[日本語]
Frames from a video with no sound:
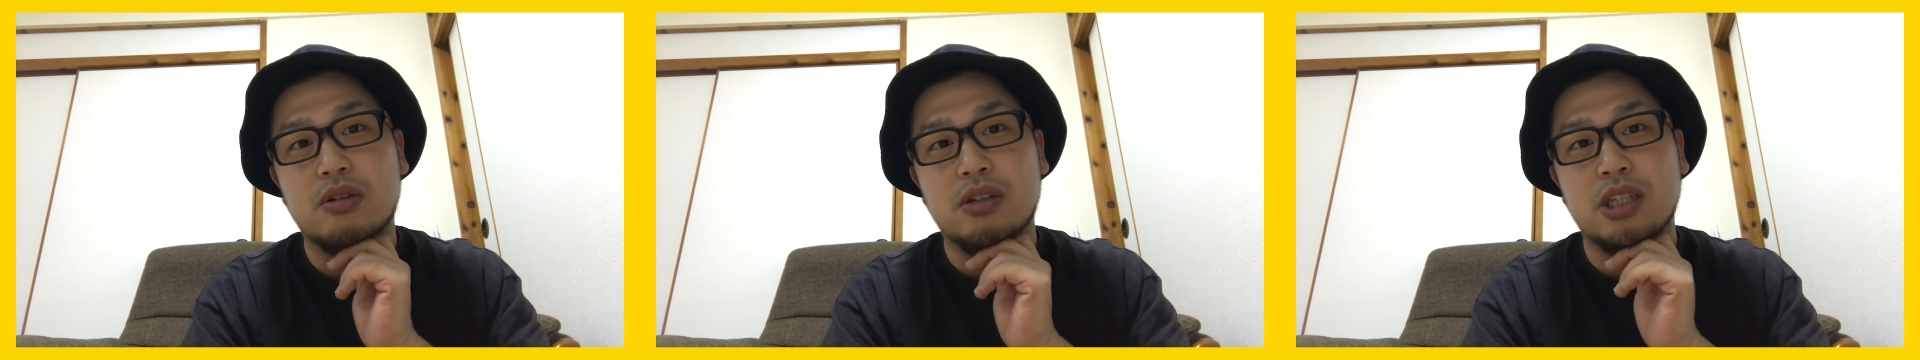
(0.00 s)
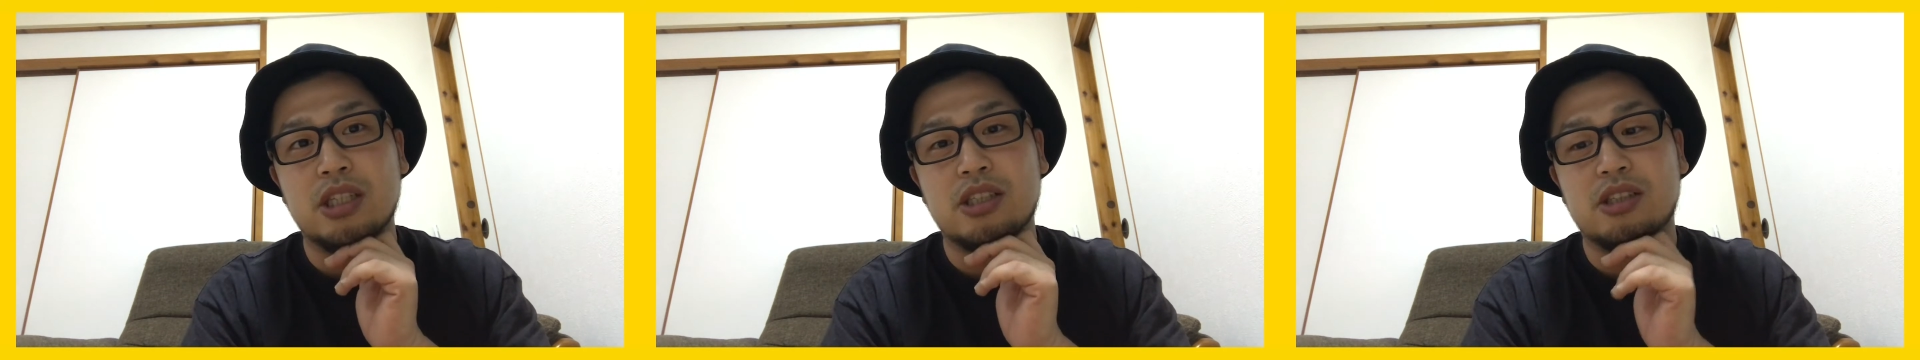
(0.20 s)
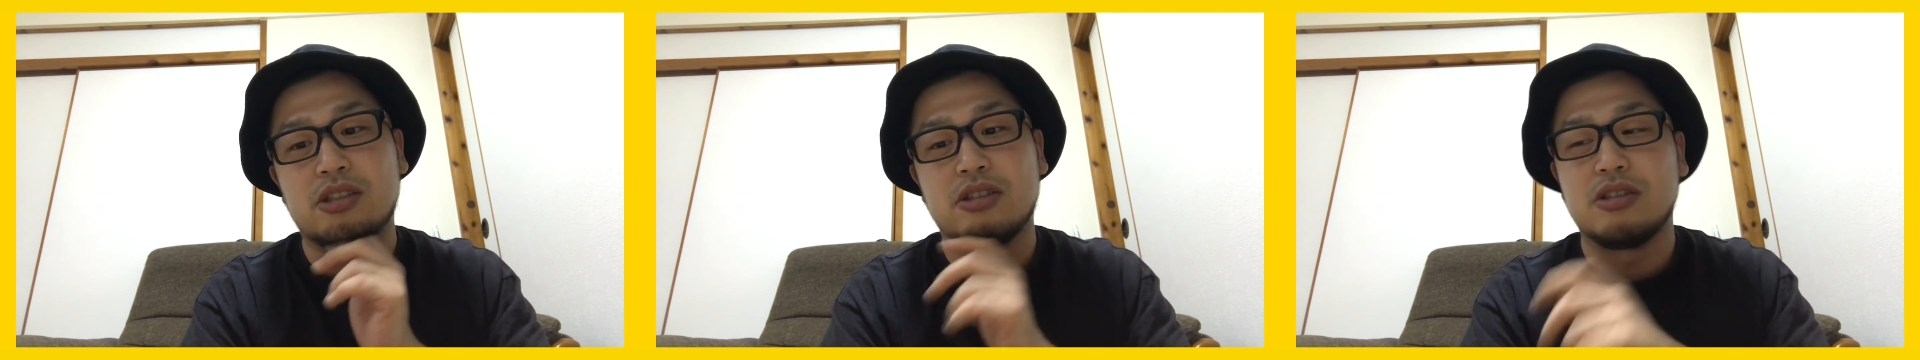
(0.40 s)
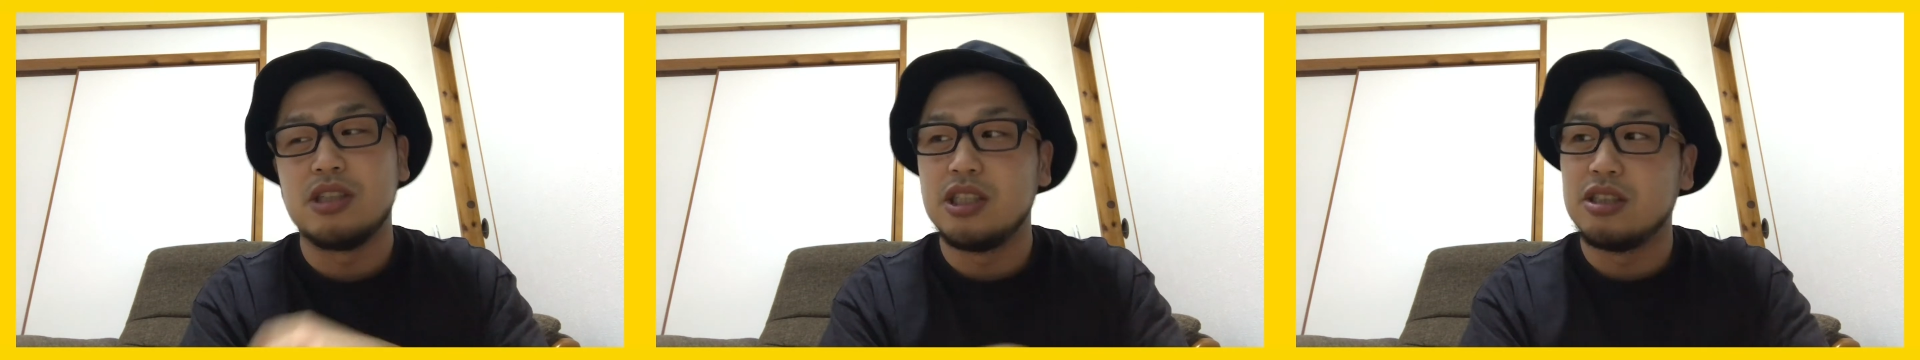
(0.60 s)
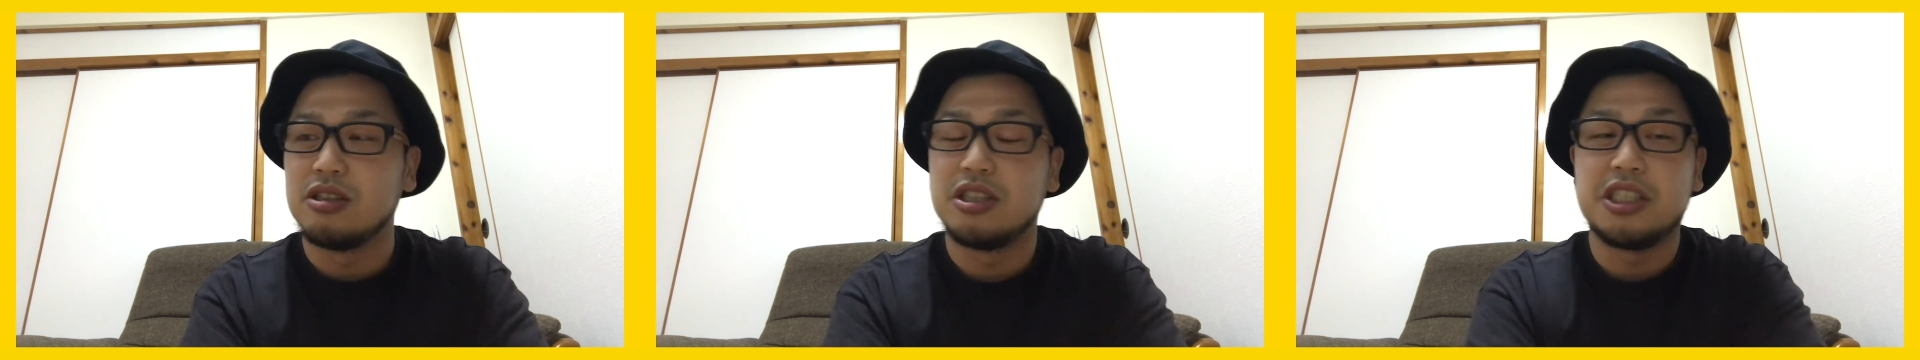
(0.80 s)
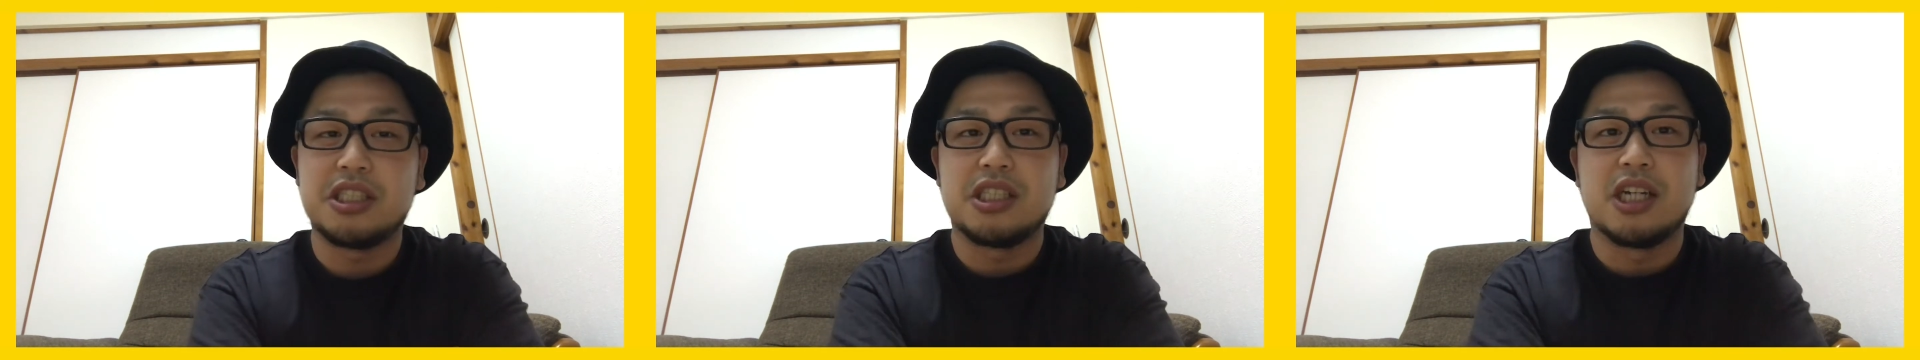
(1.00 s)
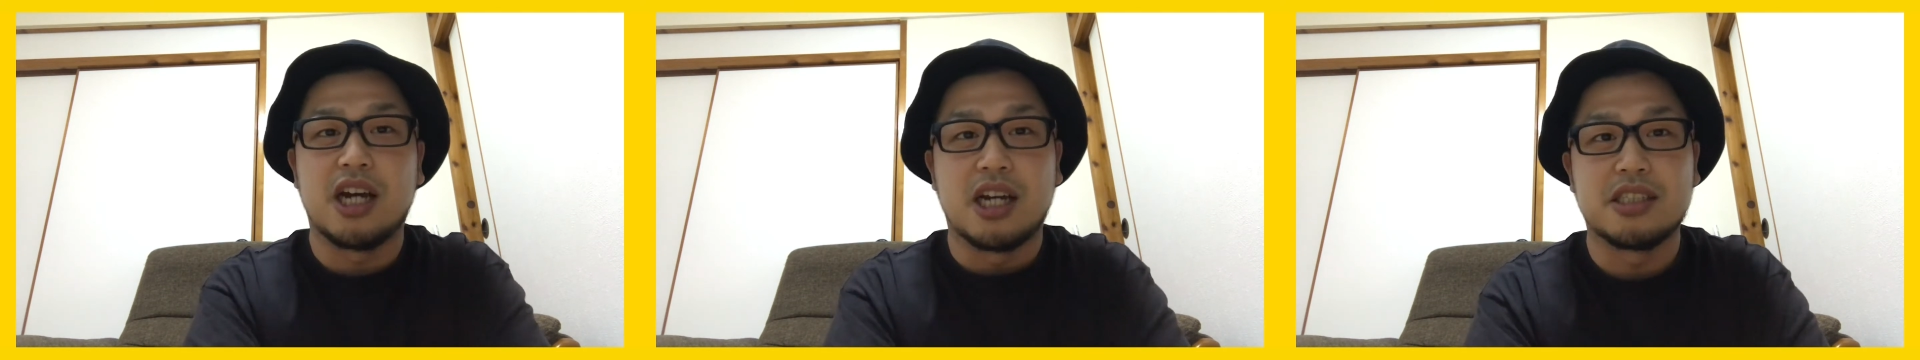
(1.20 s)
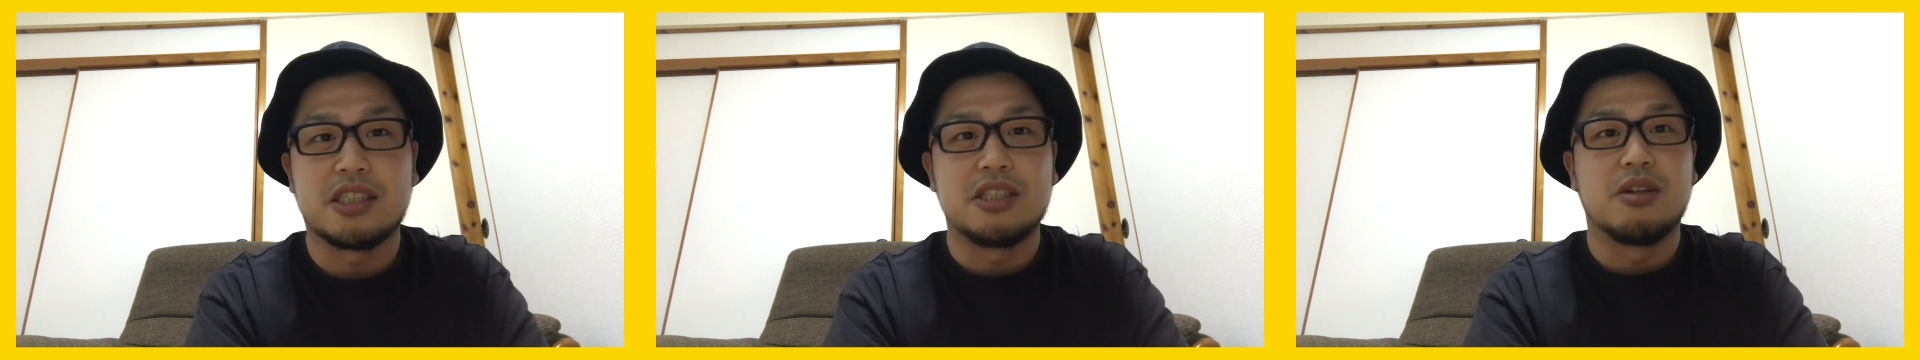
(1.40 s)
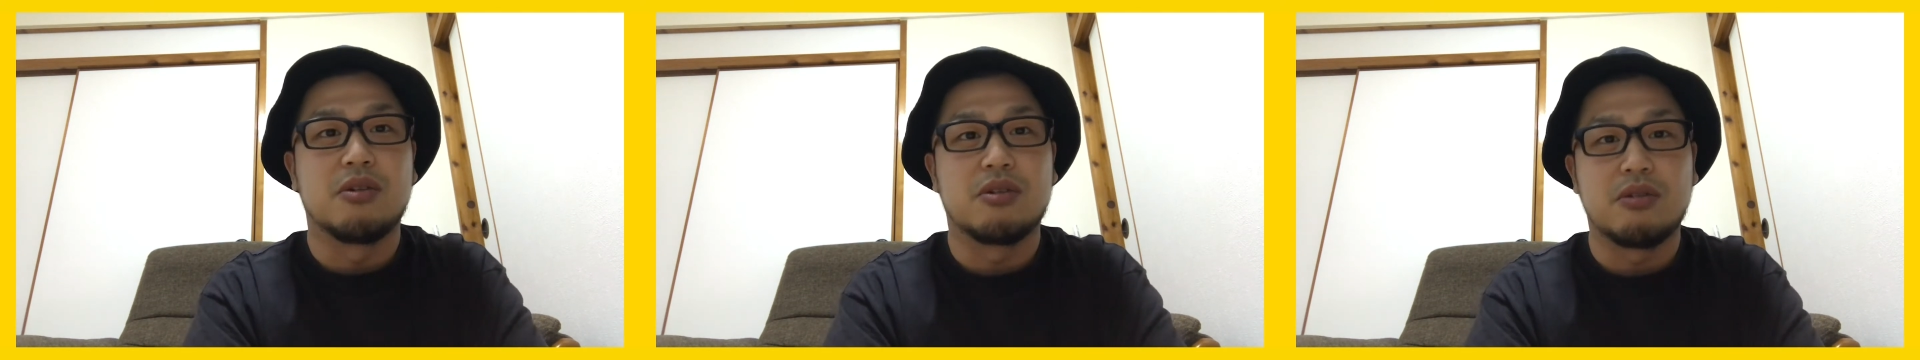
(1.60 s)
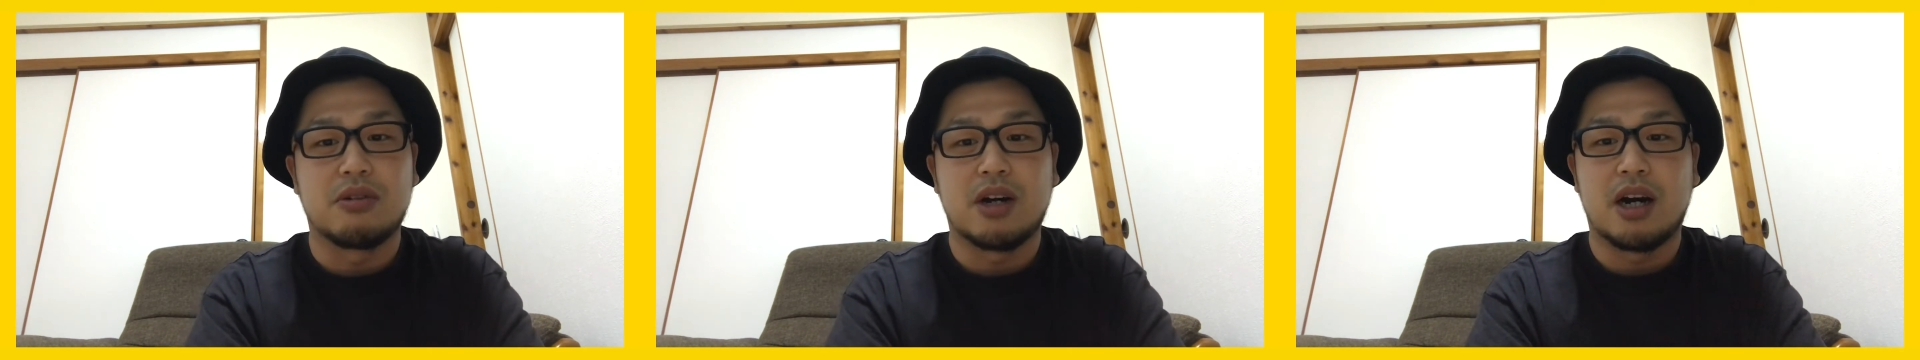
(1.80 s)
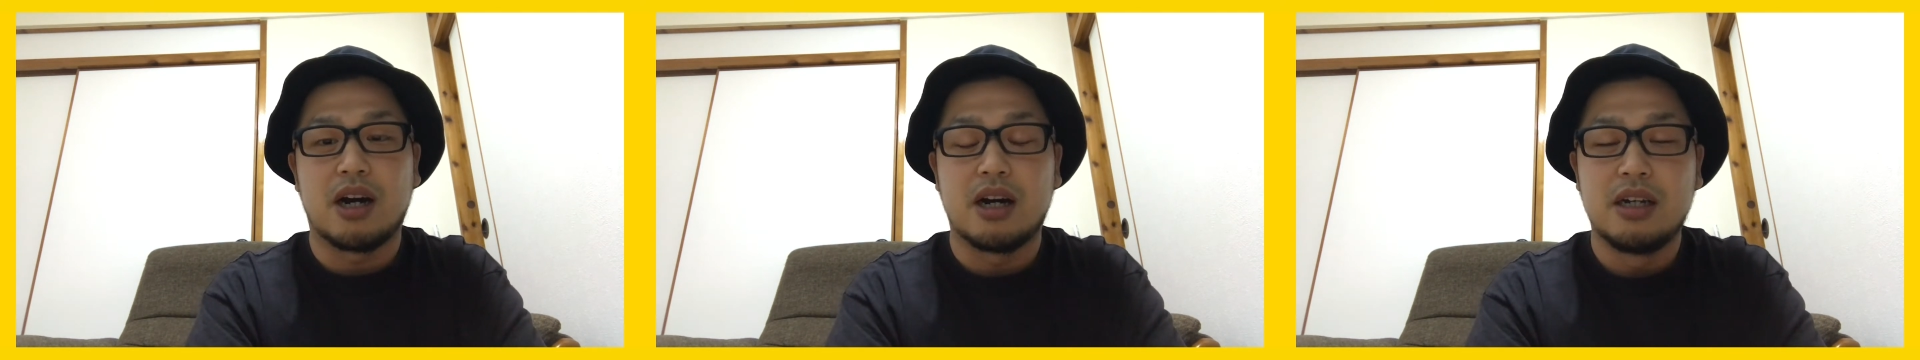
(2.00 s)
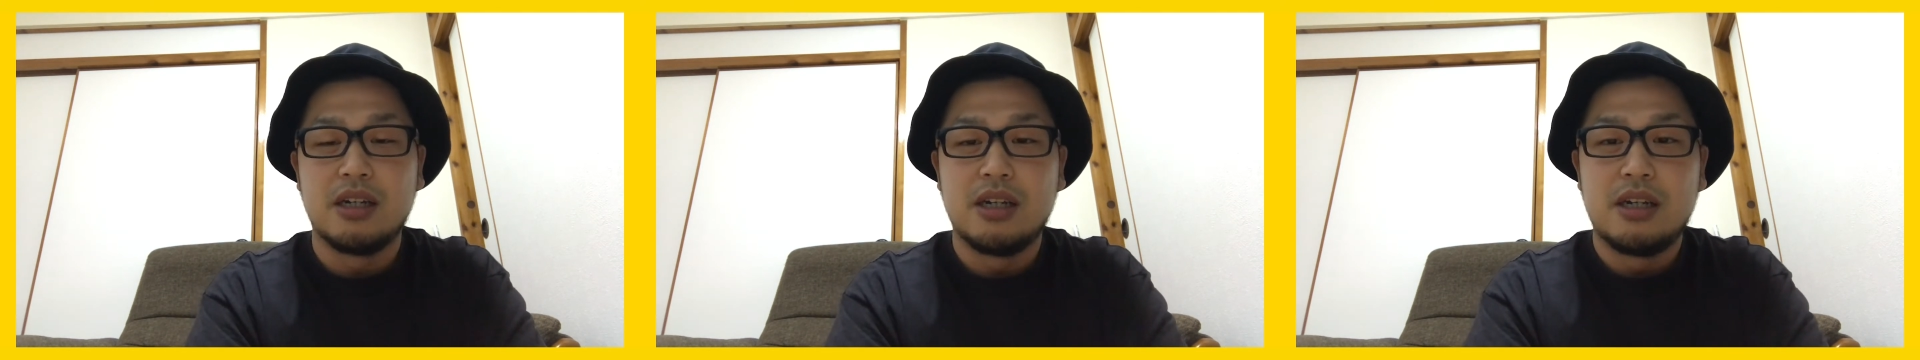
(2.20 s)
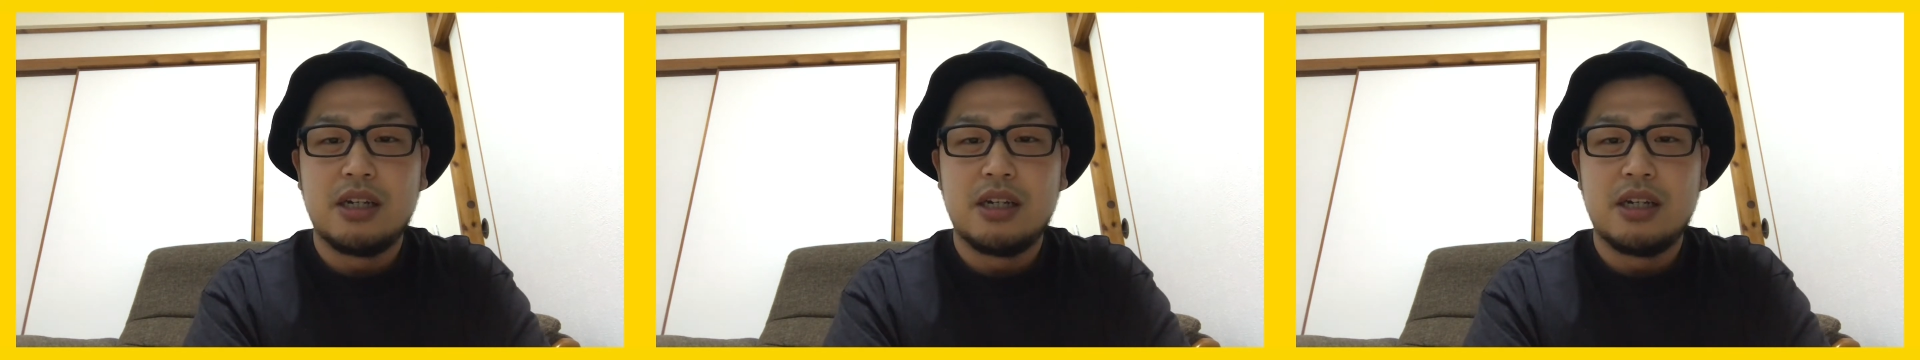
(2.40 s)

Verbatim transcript: 日中278度とか